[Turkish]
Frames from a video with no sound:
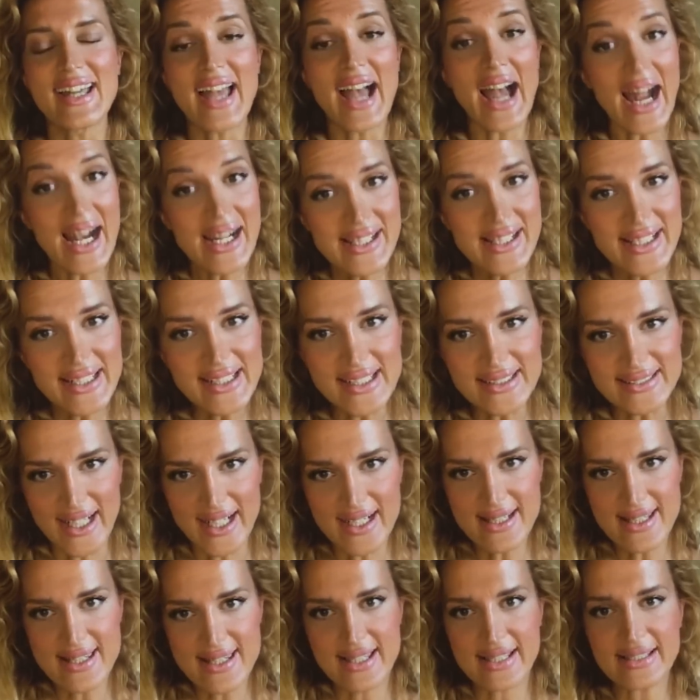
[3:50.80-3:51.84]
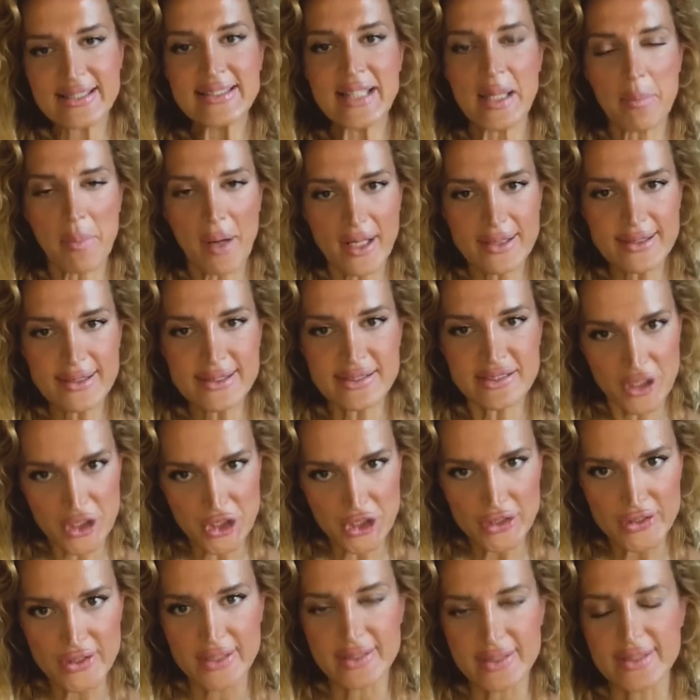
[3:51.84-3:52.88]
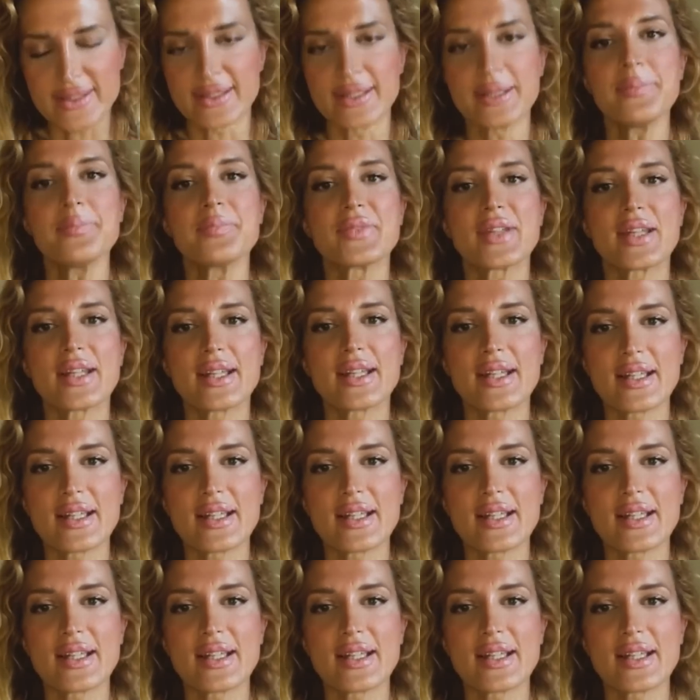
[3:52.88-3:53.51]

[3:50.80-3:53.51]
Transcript: E, her ne kadar Sayın Nebati'nin açıkladığı,